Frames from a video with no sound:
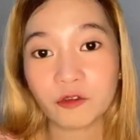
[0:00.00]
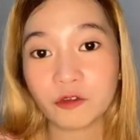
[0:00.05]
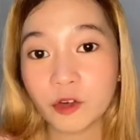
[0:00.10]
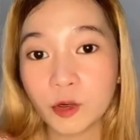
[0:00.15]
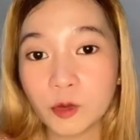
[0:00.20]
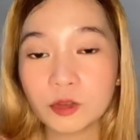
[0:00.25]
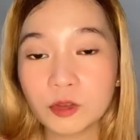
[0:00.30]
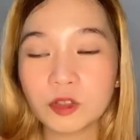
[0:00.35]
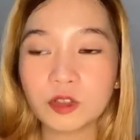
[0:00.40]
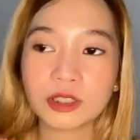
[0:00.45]

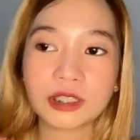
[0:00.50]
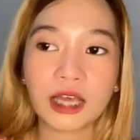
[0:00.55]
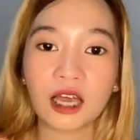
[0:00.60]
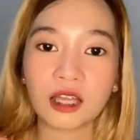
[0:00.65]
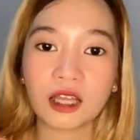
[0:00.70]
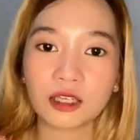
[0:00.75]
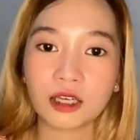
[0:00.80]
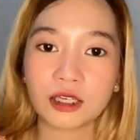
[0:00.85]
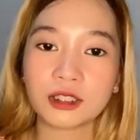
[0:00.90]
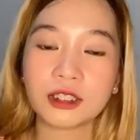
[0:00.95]
phone nyo sa
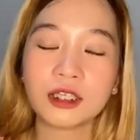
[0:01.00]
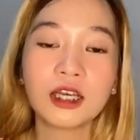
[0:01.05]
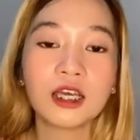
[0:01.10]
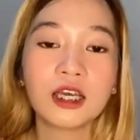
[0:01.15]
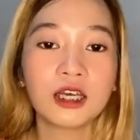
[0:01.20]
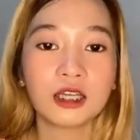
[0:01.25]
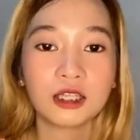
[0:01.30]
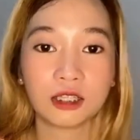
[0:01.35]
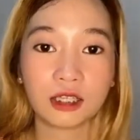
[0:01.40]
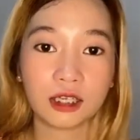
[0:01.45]
akin kasi
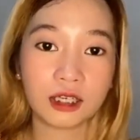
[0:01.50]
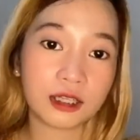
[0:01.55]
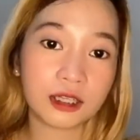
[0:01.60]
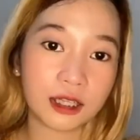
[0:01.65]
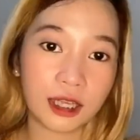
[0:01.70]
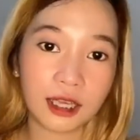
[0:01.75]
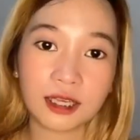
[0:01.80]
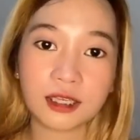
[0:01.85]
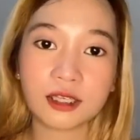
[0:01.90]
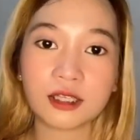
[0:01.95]
3
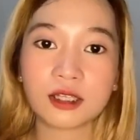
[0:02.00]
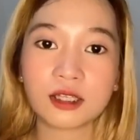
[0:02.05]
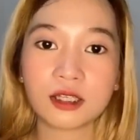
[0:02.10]
days